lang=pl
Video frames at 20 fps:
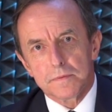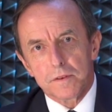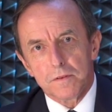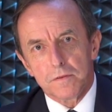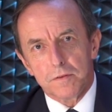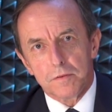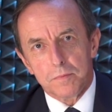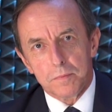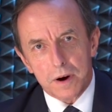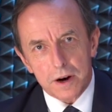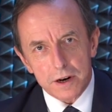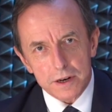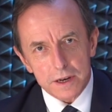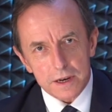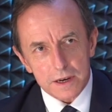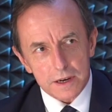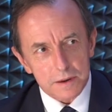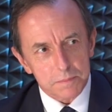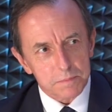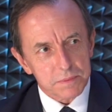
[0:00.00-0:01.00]
W
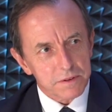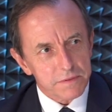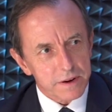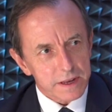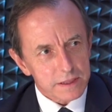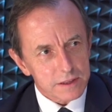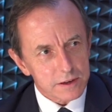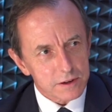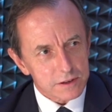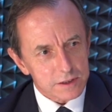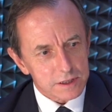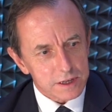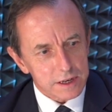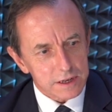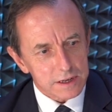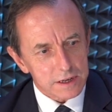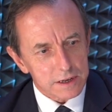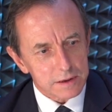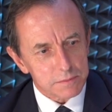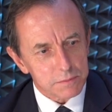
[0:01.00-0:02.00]
mojej prywatnej
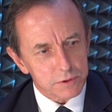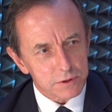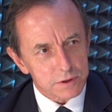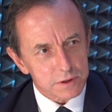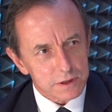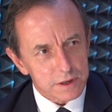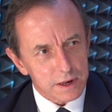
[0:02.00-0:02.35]
ocenie było